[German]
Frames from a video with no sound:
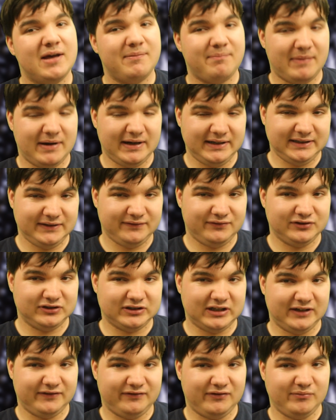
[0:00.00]
Man ist er von
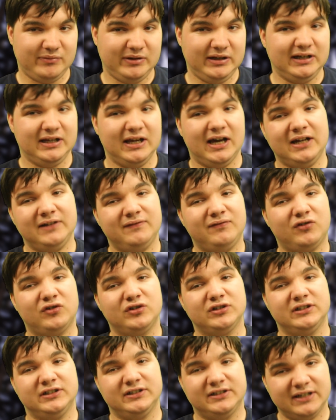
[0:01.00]
seiner Familie acht
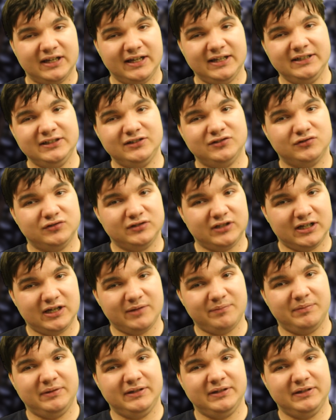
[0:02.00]
Wochen getrennt und da hat